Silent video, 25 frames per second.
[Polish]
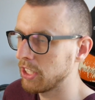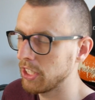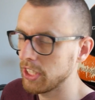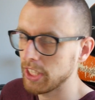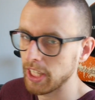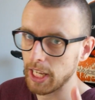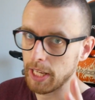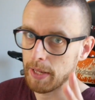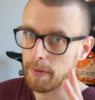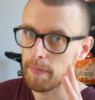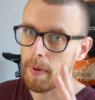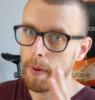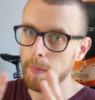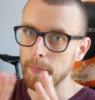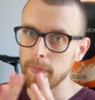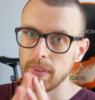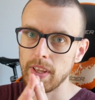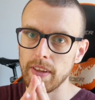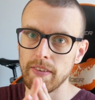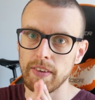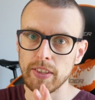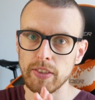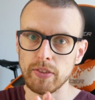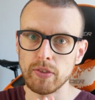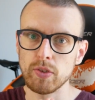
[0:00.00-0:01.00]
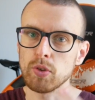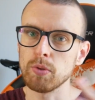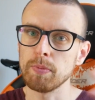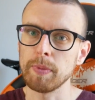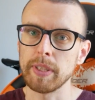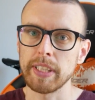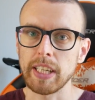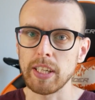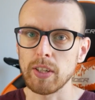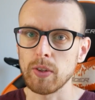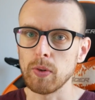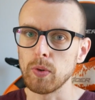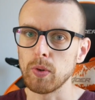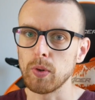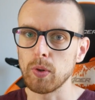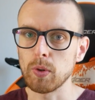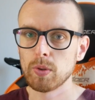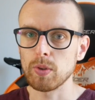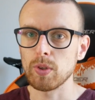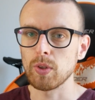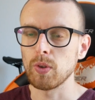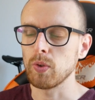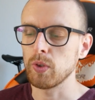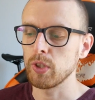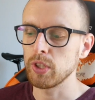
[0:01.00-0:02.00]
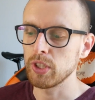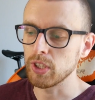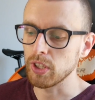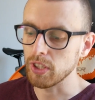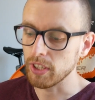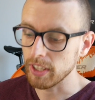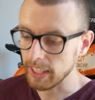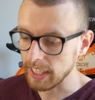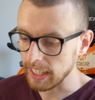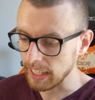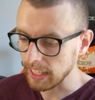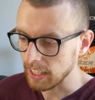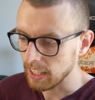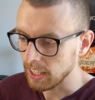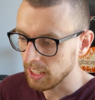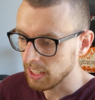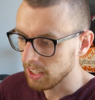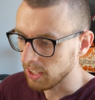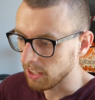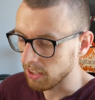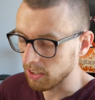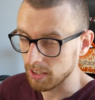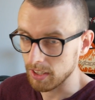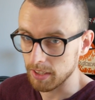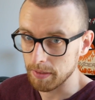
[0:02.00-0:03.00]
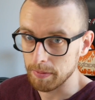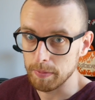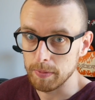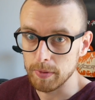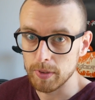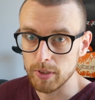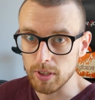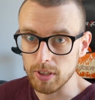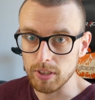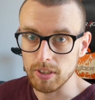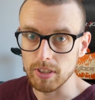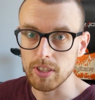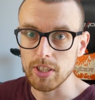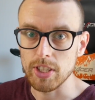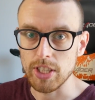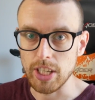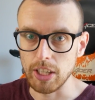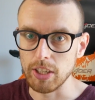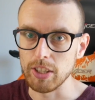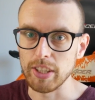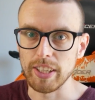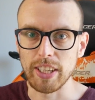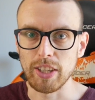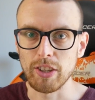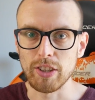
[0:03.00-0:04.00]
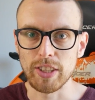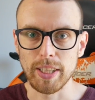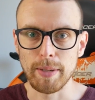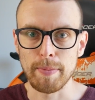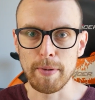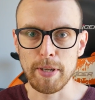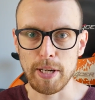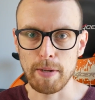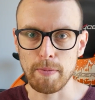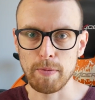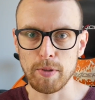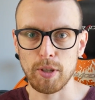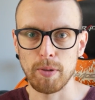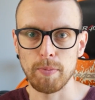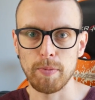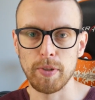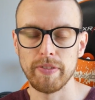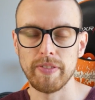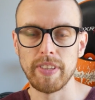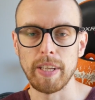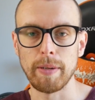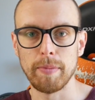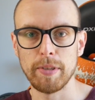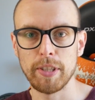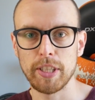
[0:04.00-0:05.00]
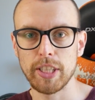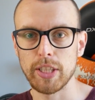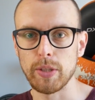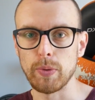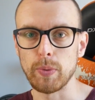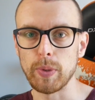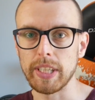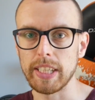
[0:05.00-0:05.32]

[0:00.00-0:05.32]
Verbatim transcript: Dzisiaj mam dla Was w sumie taką krótką historyjkę o tym, co szalonego zamierzam zrobić w najbliższy